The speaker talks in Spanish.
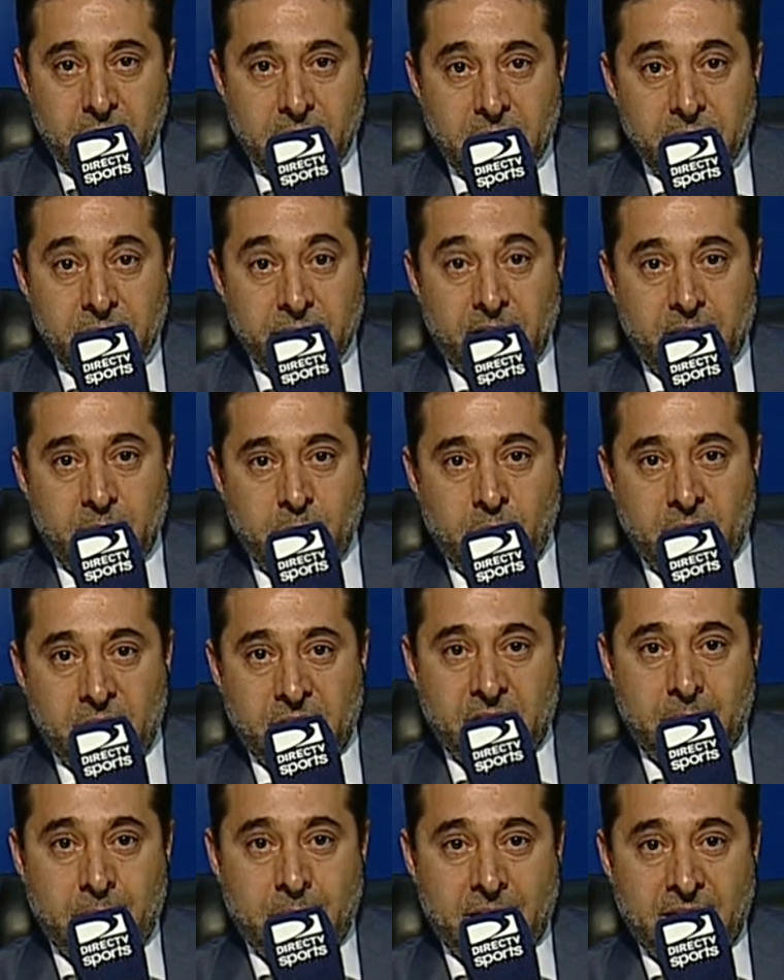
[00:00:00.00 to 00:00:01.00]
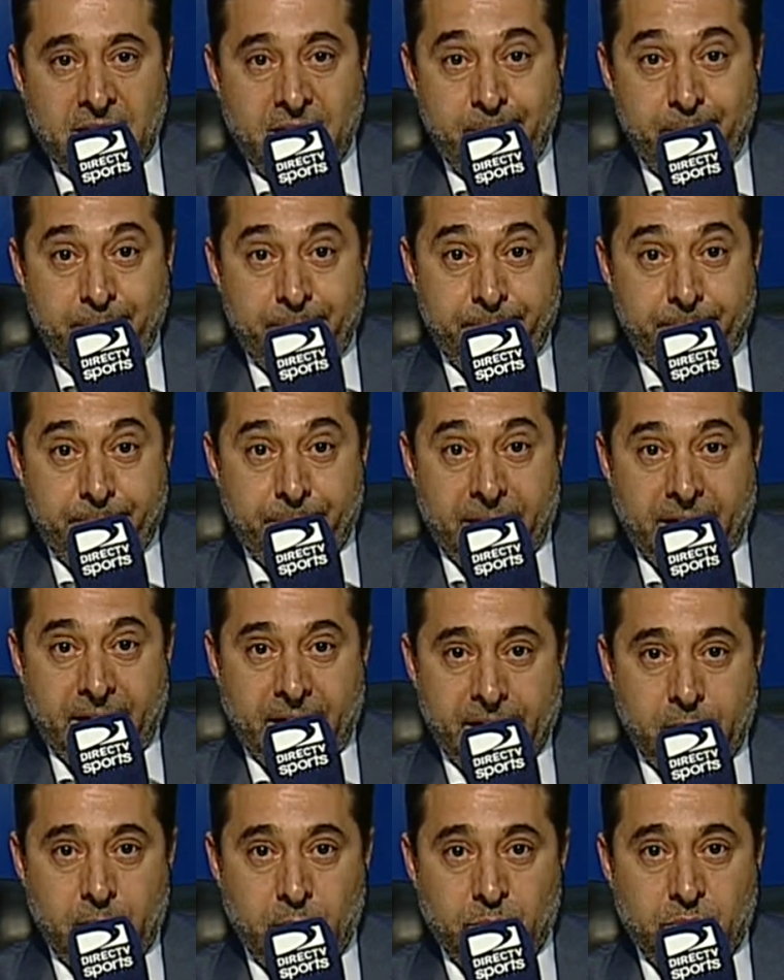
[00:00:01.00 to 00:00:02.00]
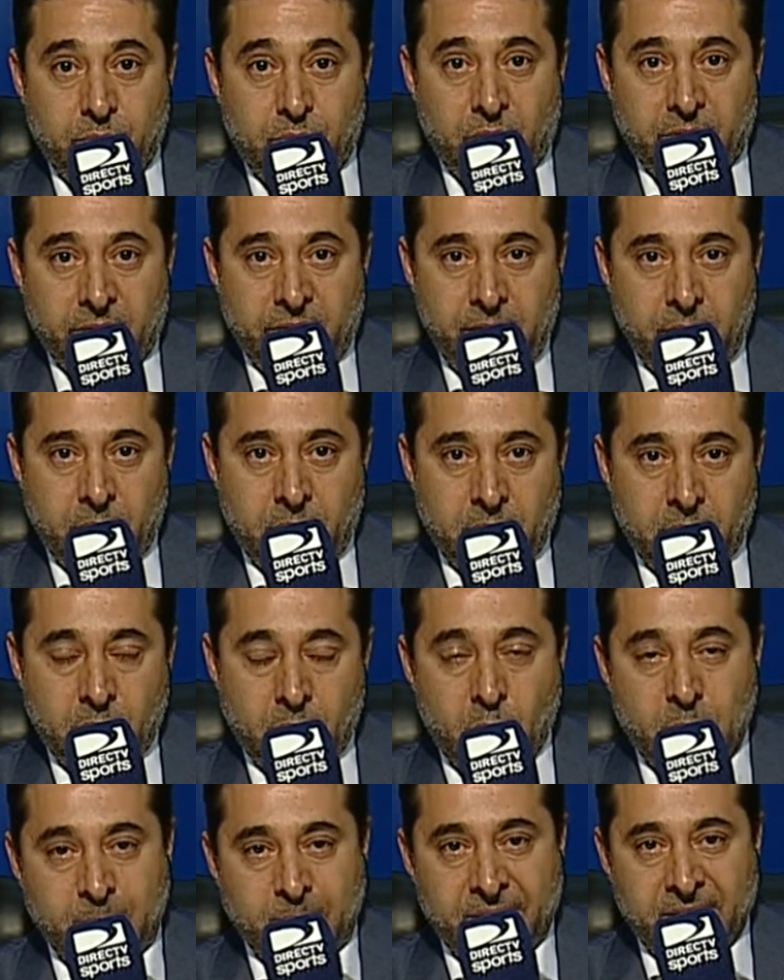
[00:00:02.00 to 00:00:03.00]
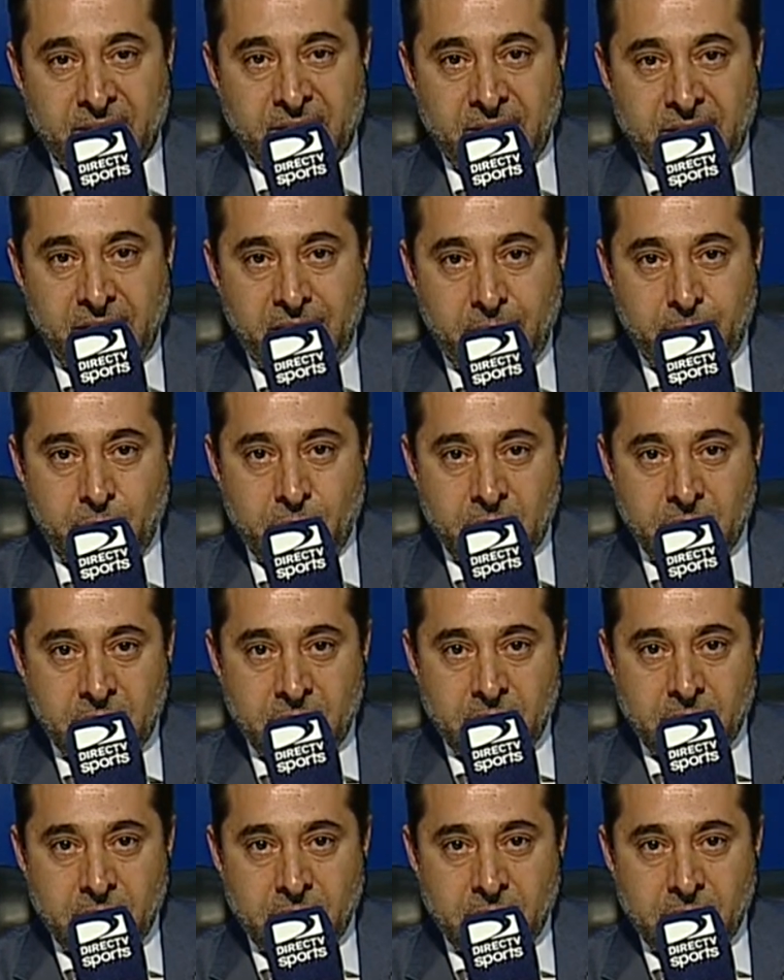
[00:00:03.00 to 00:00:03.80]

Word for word: Tenemos que trabajar para ir a un torneo competitivo,